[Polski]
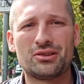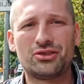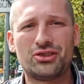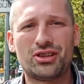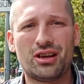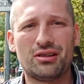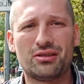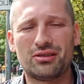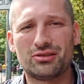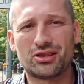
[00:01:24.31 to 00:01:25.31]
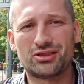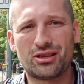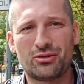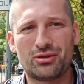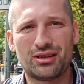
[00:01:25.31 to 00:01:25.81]
Dzisiaj e,
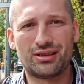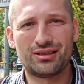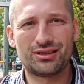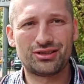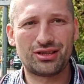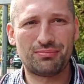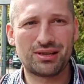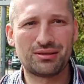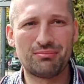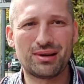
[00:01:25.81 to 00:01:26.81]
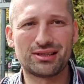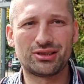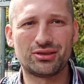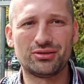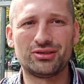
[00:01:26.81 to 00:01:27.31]
został e, Szczepan
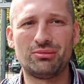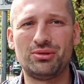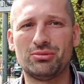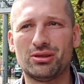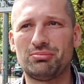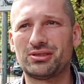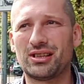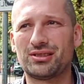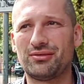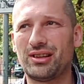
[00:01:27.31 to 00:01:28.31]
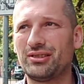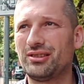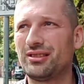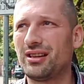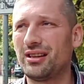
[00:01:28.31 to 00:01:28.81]
bardzo niemiło
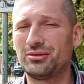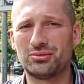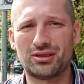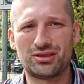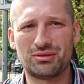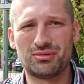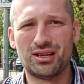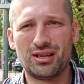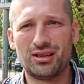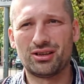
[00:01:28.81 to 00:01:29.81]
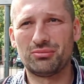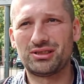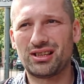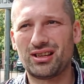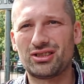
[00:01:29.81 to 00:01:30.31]
potraktowany na tutejszym
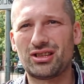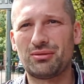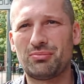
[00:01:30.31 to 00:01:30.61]
komisariacie.